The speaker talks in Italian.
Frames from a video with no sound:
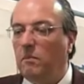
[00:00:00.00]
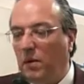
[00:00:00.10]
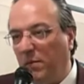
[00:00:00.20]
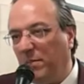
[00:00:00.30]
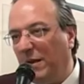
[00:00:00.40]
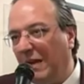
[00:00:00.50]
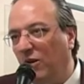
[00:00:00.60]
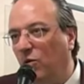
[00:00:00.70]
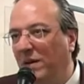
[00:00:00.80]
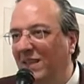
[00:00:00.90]
proprio perché
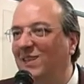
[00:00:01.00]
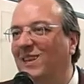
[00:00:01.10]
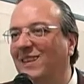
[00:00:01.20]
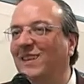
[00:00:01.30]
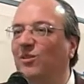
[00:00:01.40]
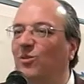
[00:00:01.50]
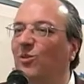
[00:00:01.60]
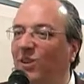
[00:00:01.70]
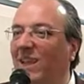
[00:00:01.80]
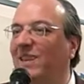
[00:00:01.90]
come dice il titolo
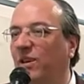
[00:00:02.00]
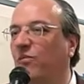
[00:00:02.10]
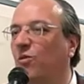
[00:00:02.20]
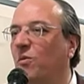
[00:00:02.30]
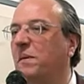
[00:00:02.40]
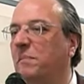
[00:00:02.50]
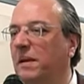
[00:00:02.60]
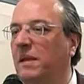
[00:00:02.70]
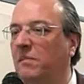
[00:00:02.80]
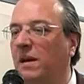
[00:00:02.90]
niente fu come
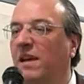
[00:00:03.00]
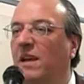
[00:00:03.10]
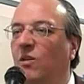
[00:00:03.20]
prima.